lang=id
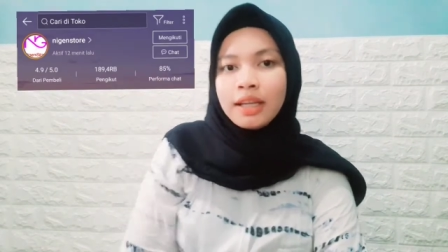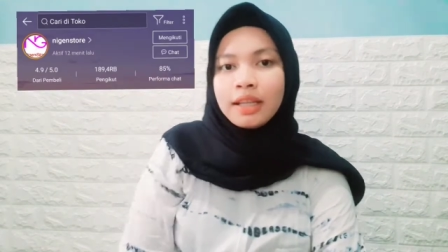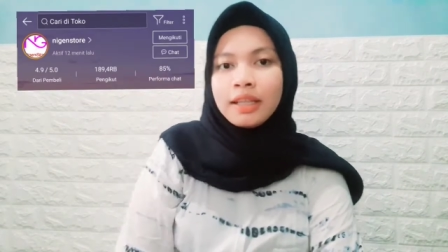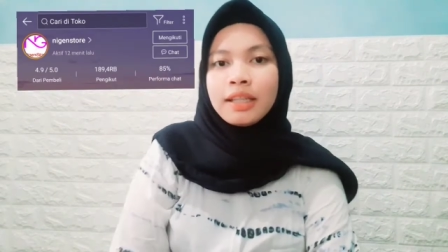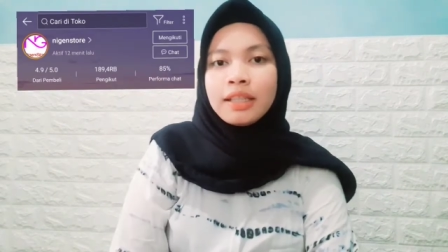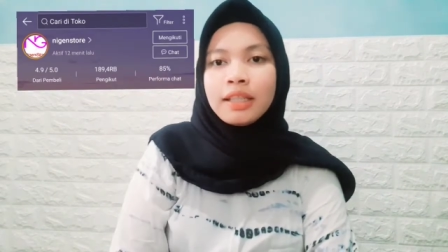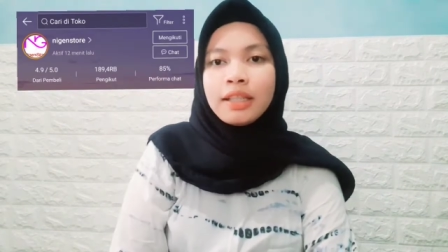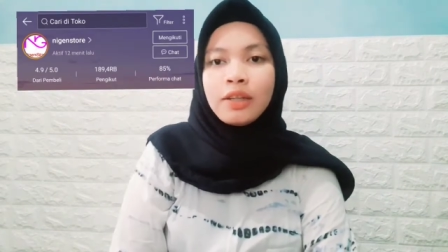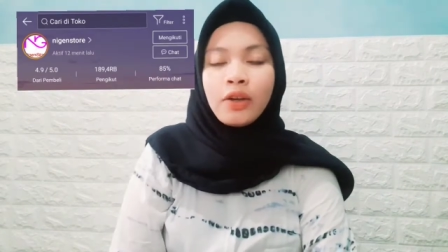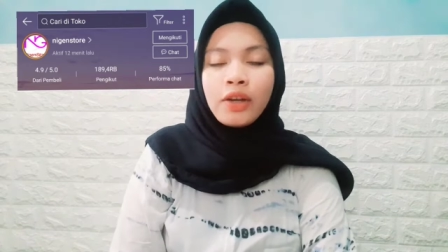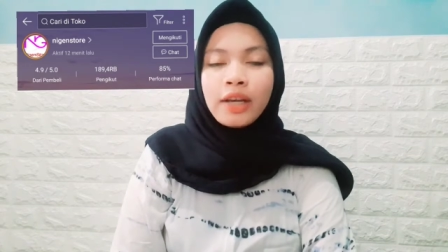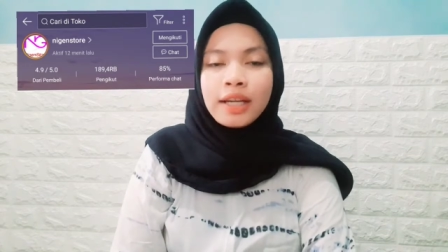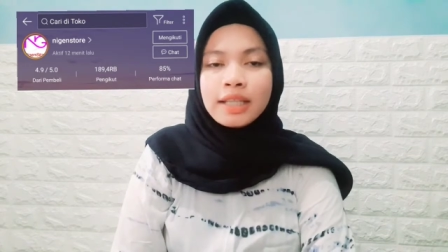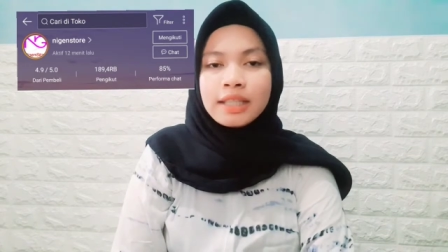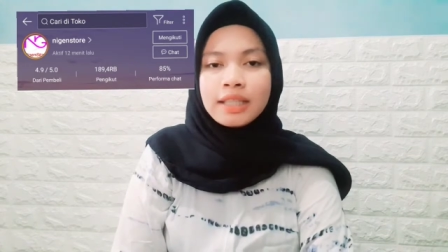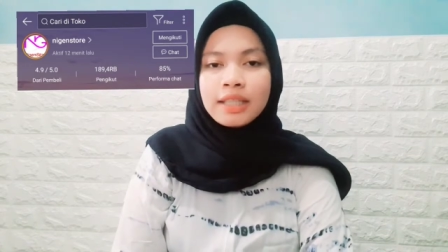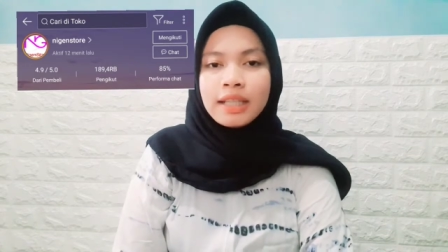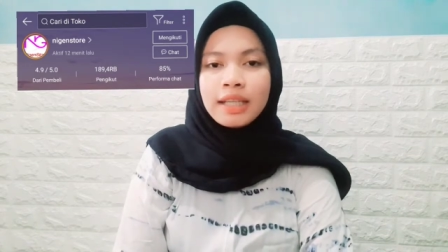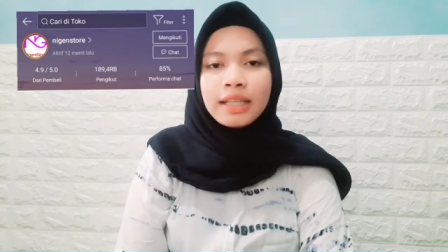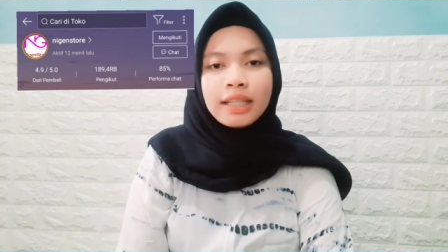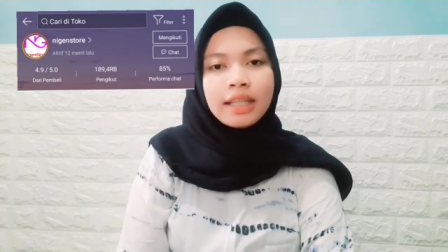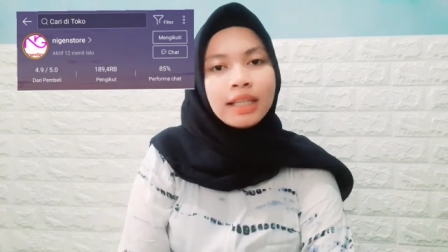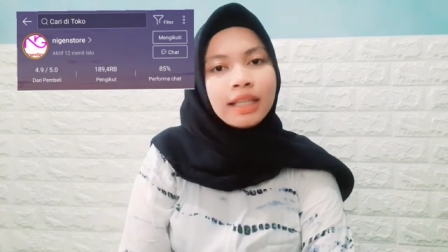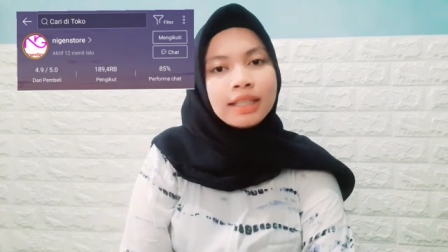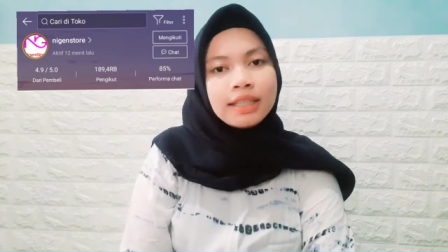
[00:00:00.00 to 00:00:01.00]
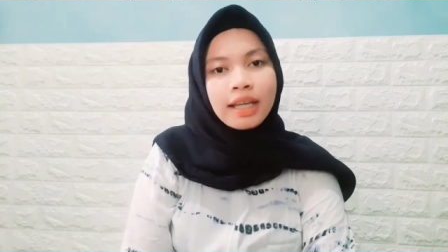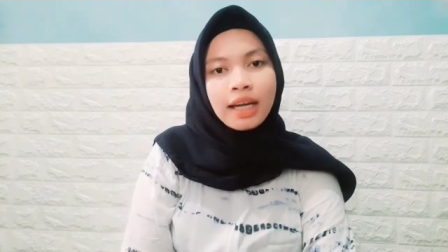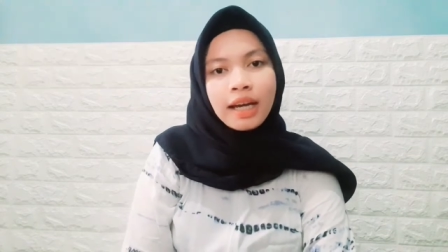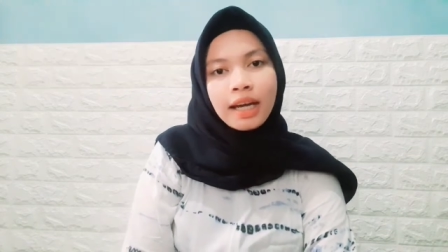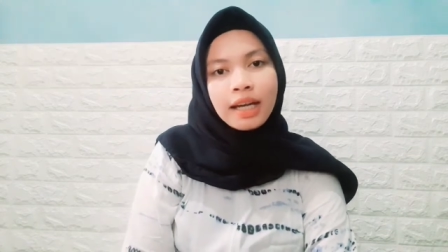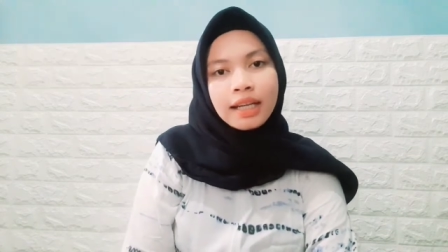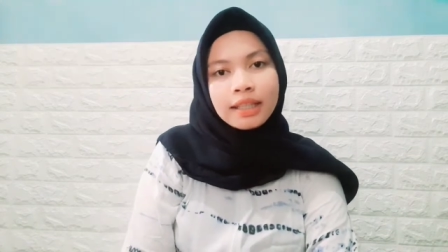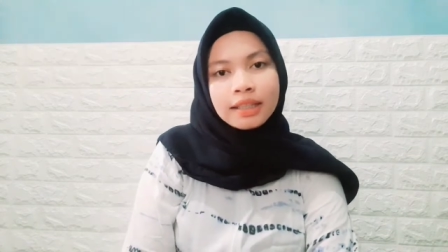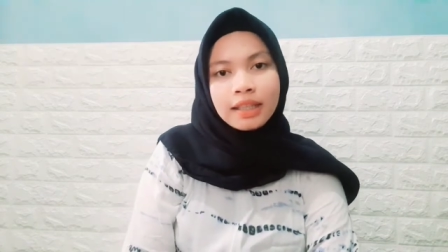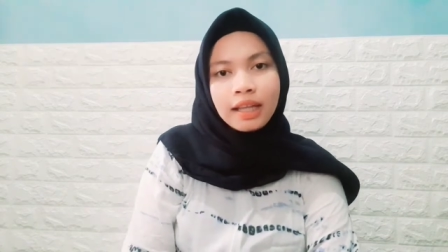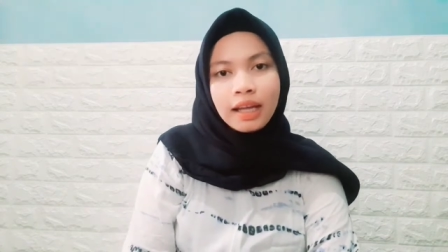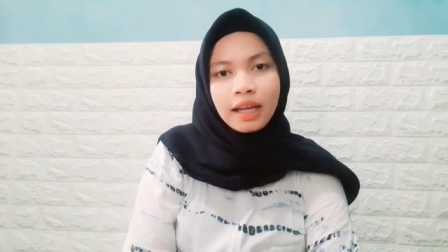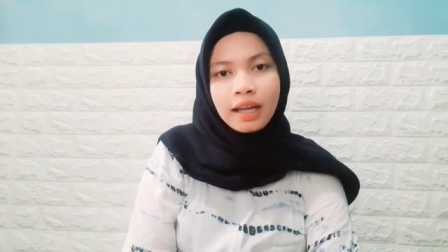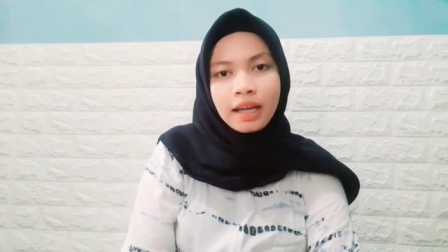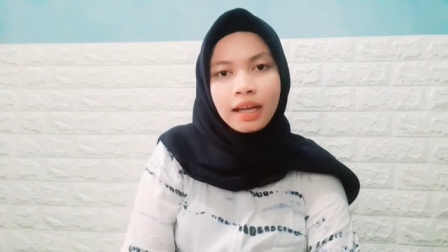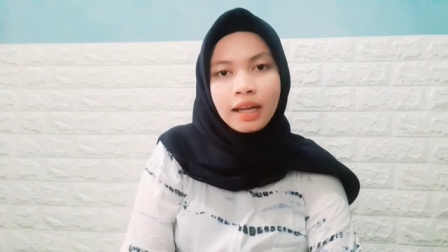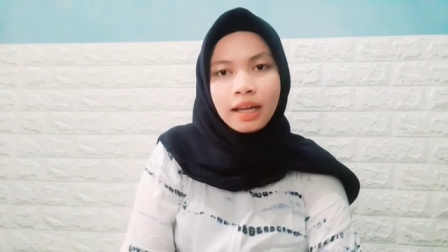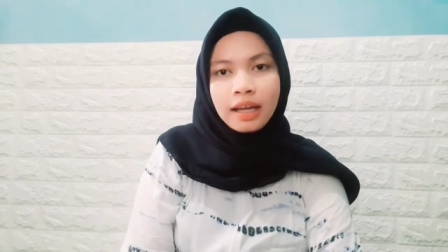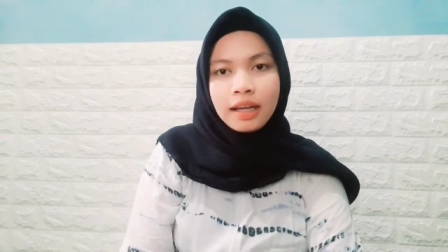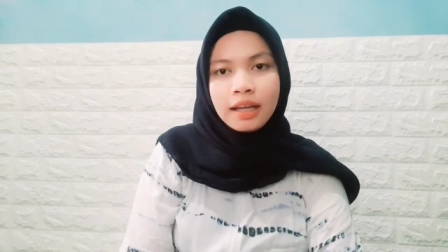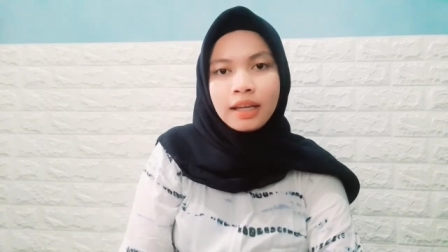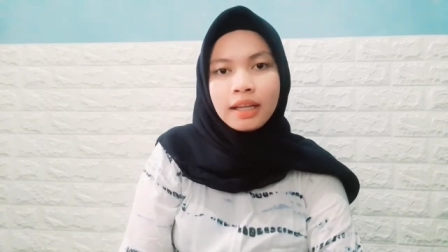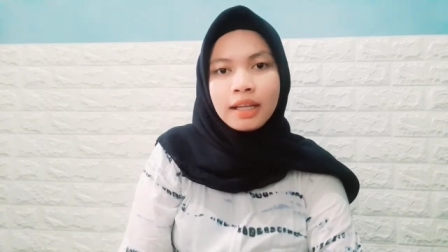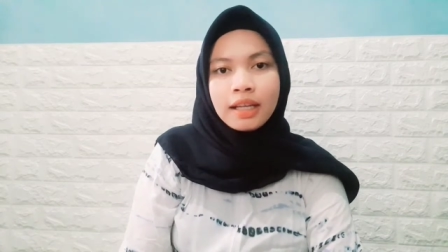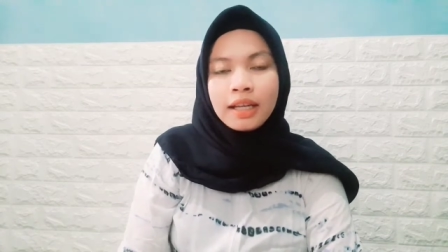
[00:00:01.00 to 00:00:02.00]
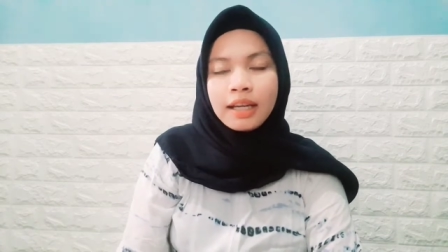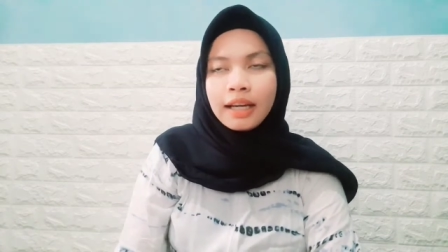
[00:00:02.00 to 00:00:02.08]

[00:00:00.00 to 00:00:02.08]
dan di lokasinya di Jakarta.